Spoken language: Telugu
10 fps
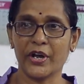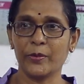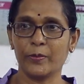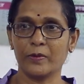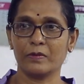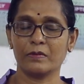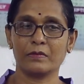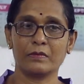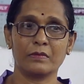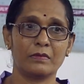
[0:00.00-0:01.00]
ఏడుపు
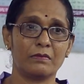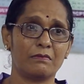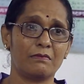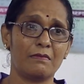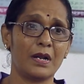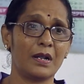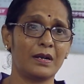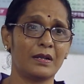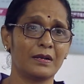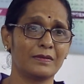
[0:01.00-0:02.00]
మా
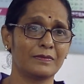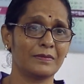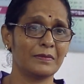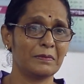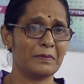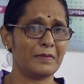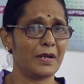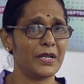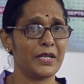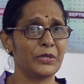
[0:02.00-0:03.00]
నాన్న
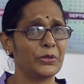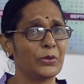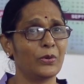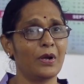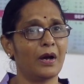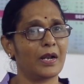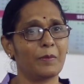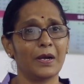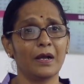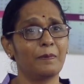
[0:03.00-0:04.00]
నన్ను ఎంతో
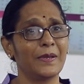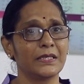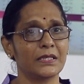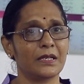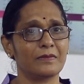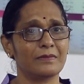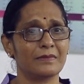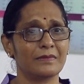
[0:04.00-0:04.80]
గారభంగా పెంచారు